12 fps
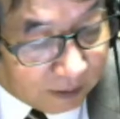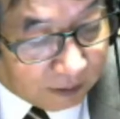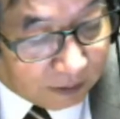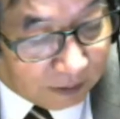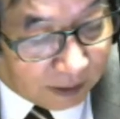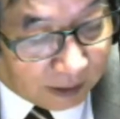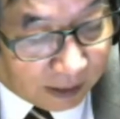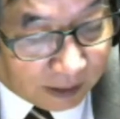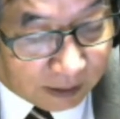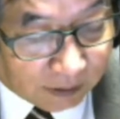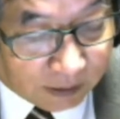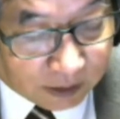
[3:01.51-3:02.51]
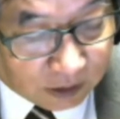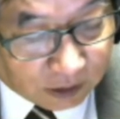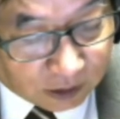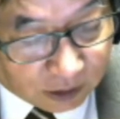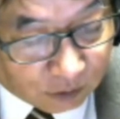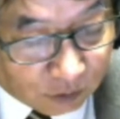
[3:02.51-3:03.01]
すでにあなたは人
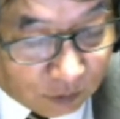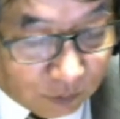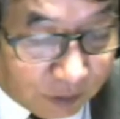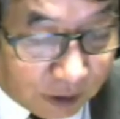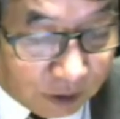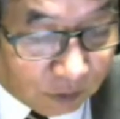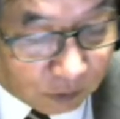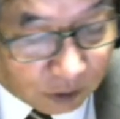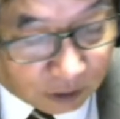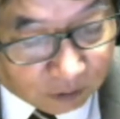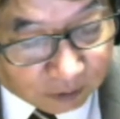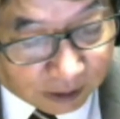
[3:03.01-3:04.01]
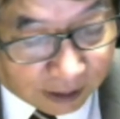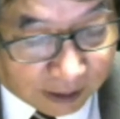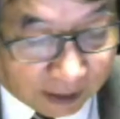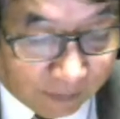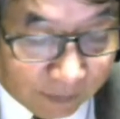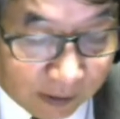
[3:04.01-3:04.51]
生という船に乗っているんだか
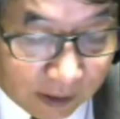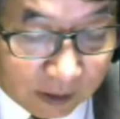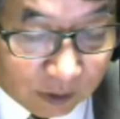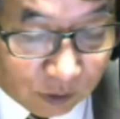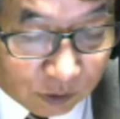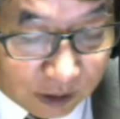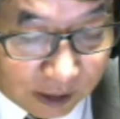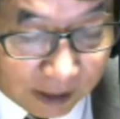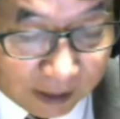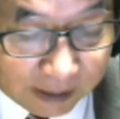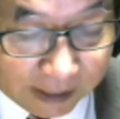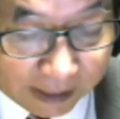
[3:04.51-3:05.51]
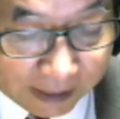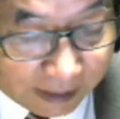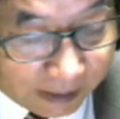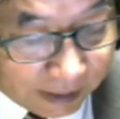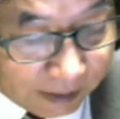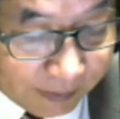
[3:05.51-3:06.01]
らどちらかにかけな
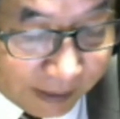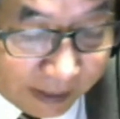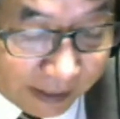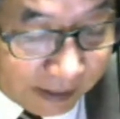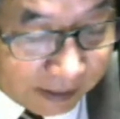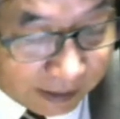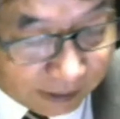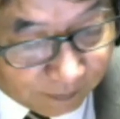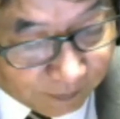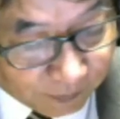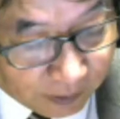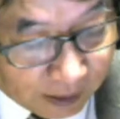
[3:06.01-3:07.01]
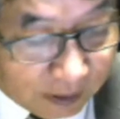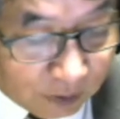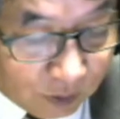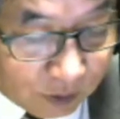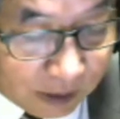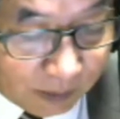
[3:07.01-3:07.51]
ければならないんだよ
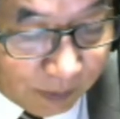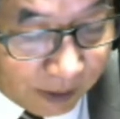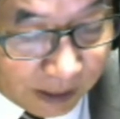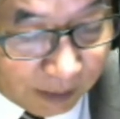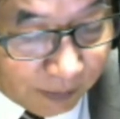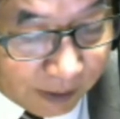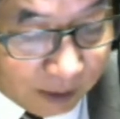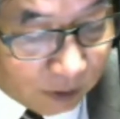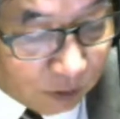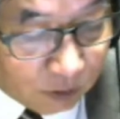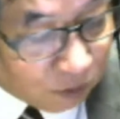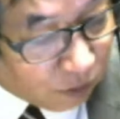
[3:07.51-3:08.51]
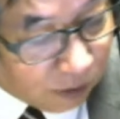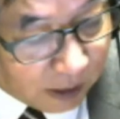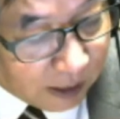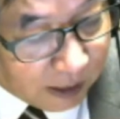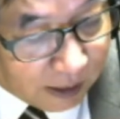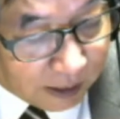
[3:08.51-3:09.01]
どちらも選ばないというのは
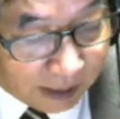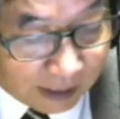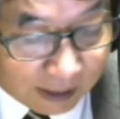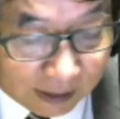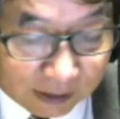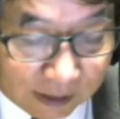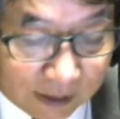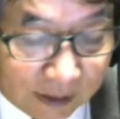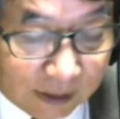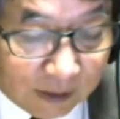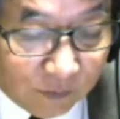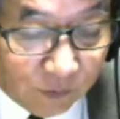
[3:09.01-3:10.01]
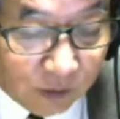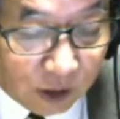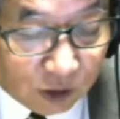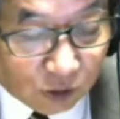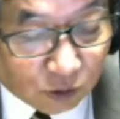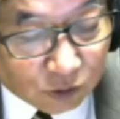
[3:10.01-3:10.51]
結果的に
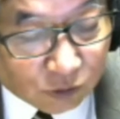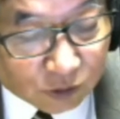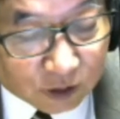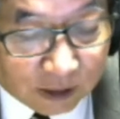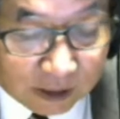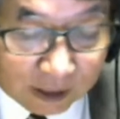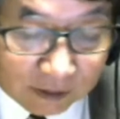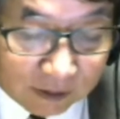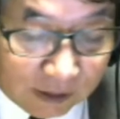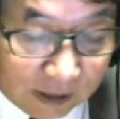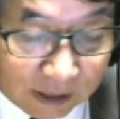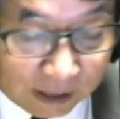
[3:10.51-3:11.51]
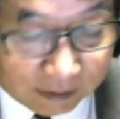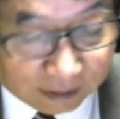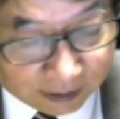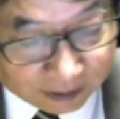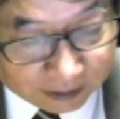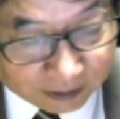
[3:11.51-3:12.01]
一つの選択になるか
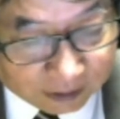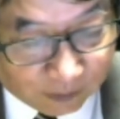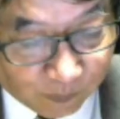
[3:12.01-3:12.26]
らです